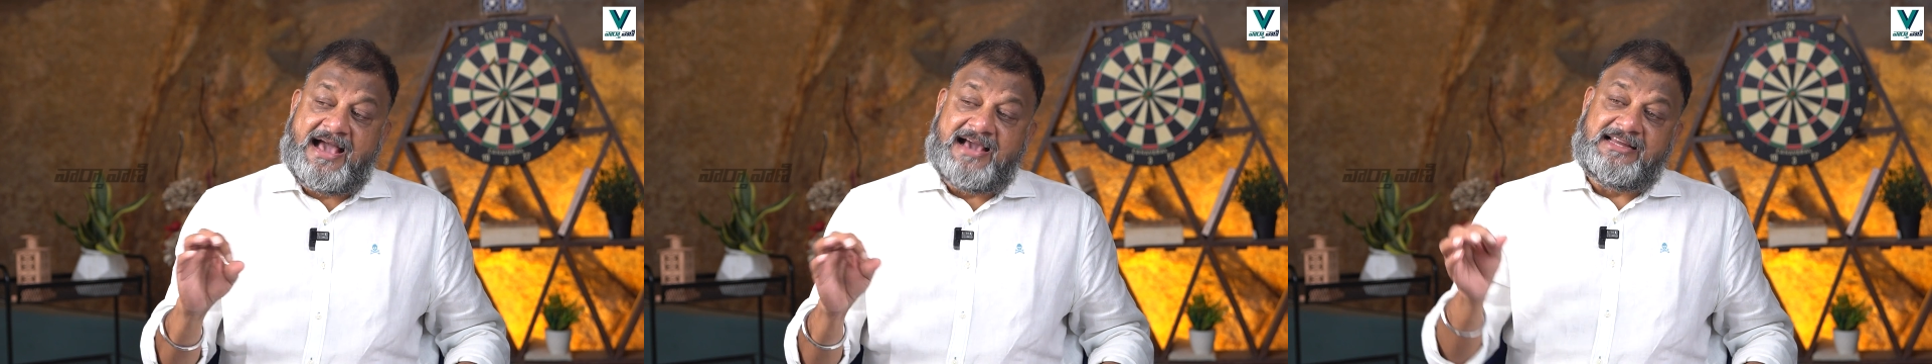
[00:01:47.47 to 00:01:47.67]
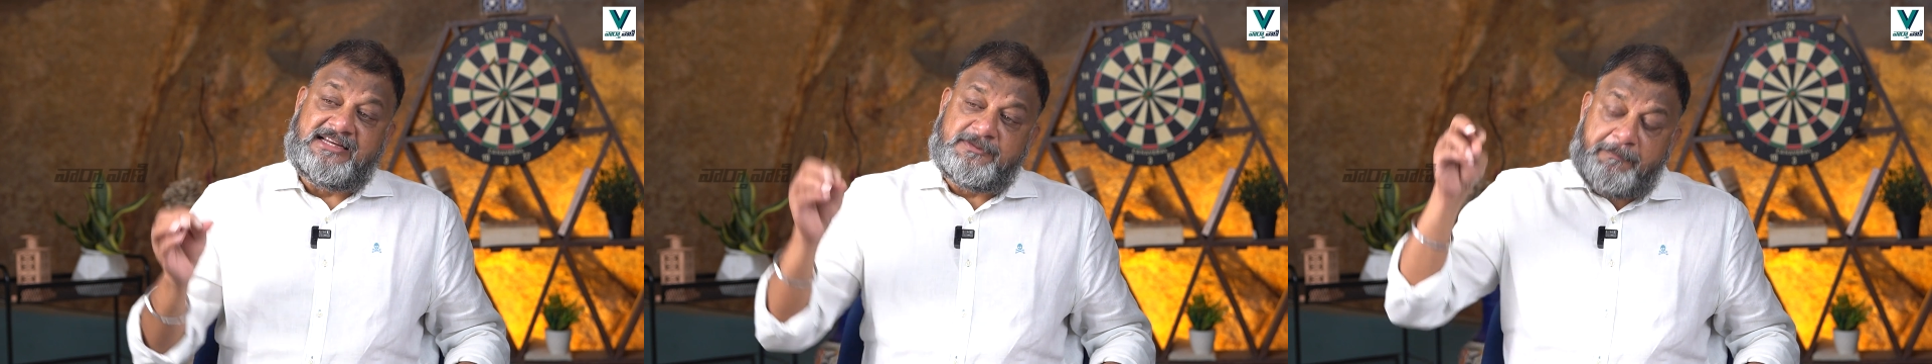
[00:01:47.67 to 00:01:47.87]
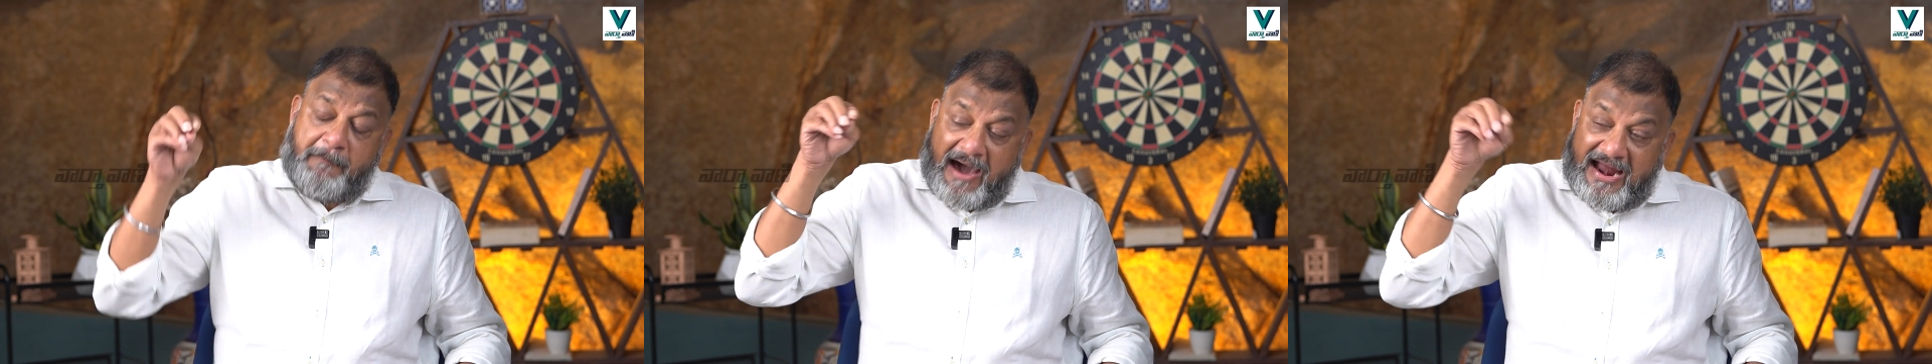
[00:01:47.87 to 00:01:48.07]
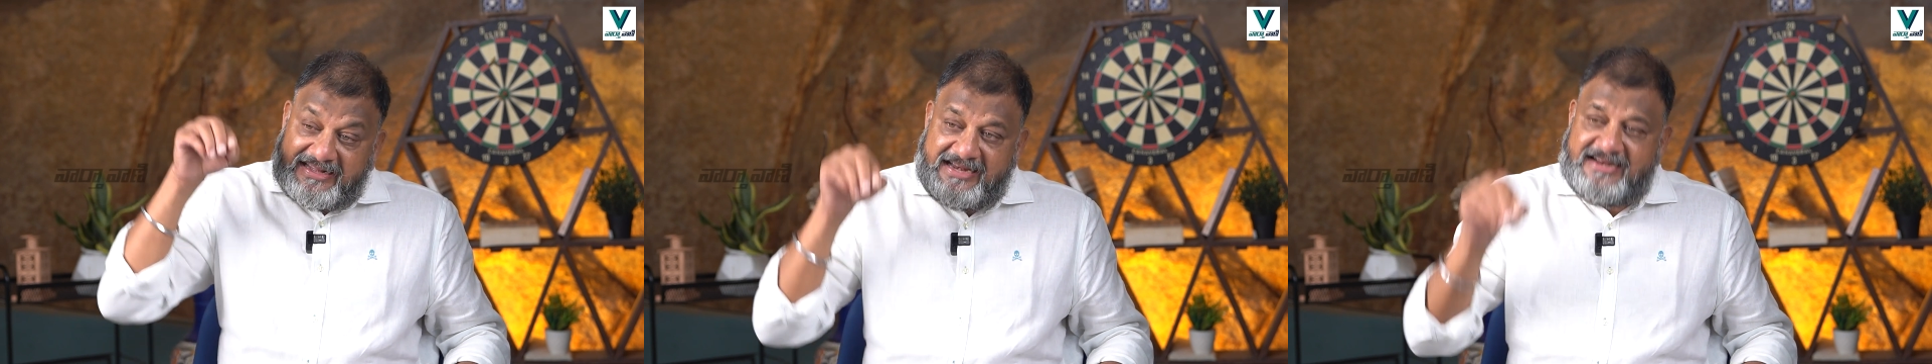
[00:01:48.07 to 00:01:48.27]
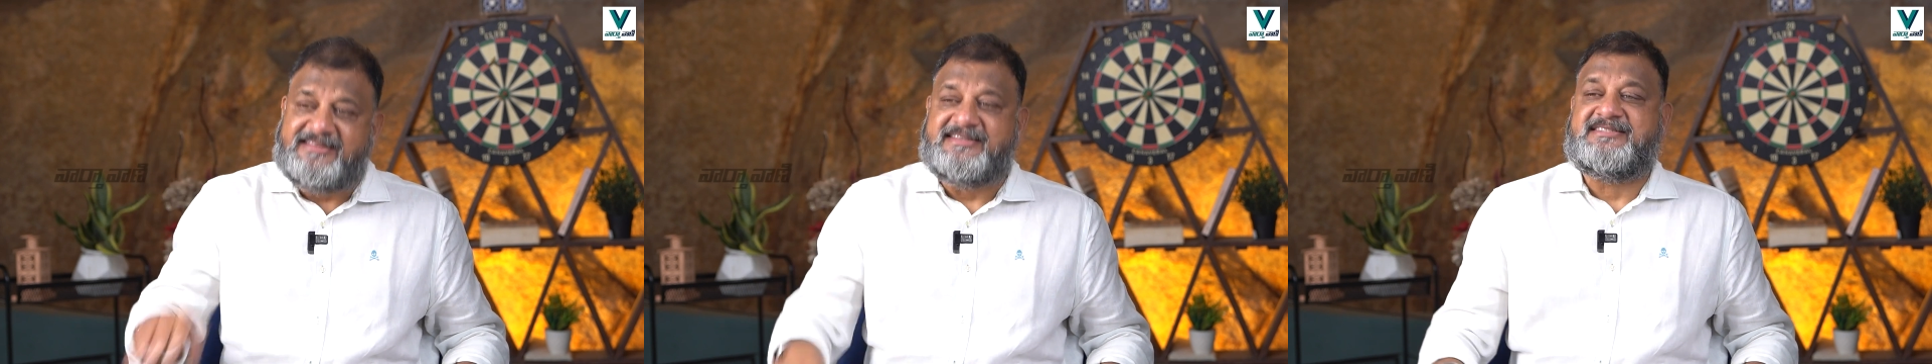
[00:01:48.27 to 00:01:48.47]
కాంగ్రెస్
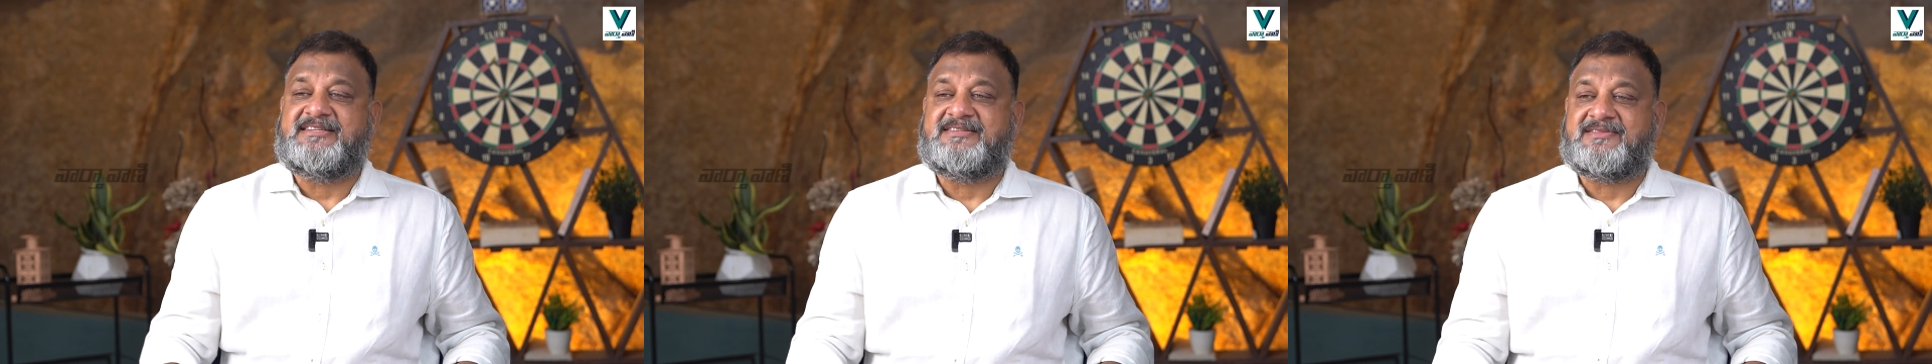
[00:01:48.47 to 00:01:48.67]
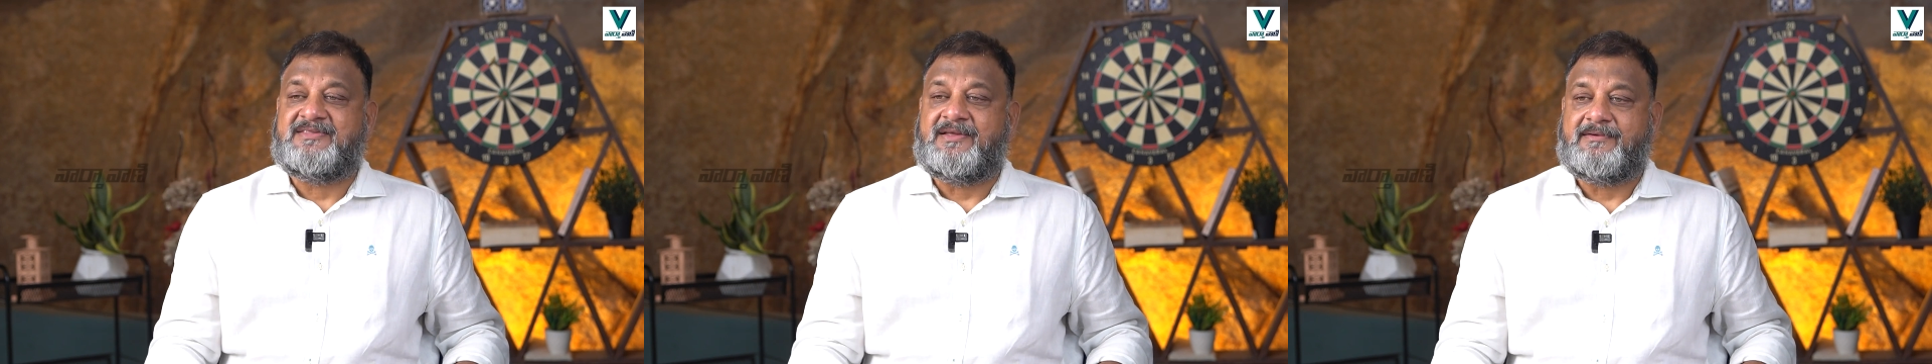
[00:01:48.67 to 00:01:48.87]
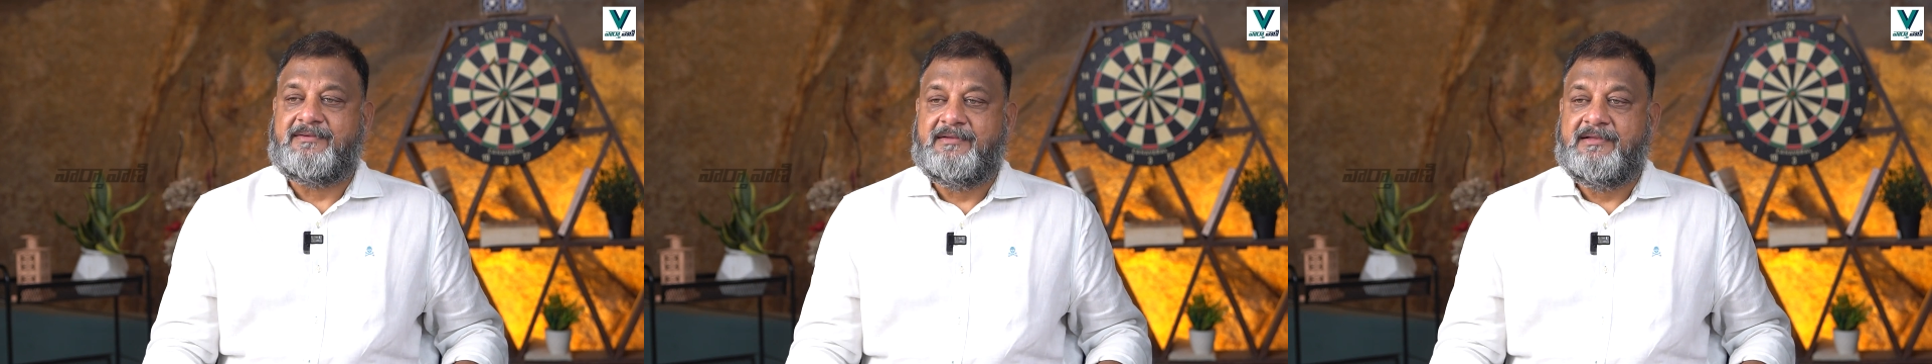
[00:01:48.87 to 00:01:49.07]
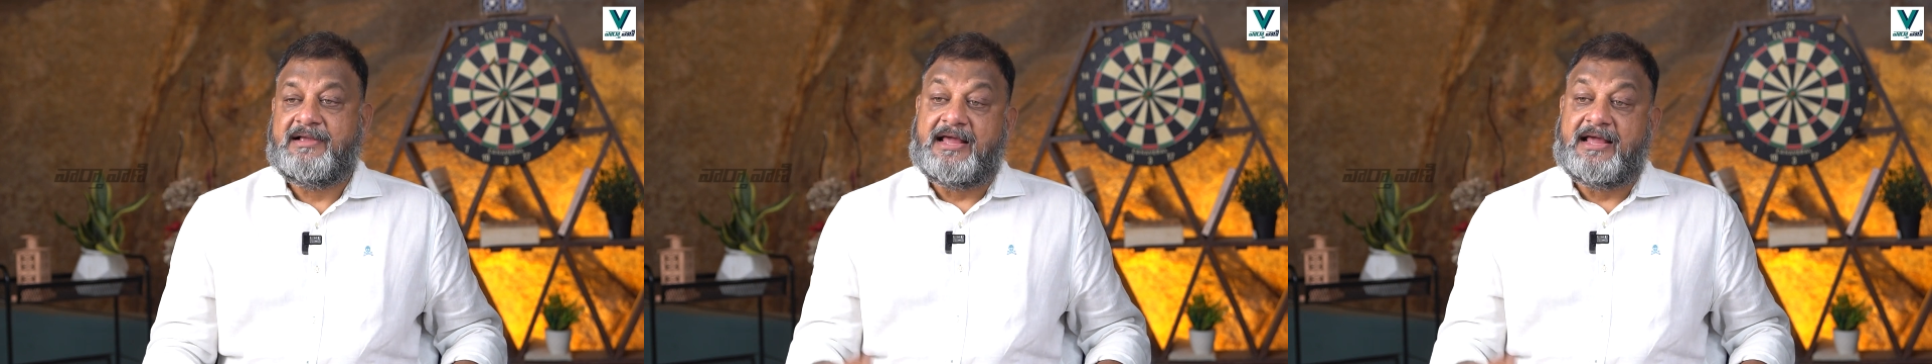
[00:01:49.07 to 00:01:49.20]
పార్టీని శిక్షిస్తున్నారు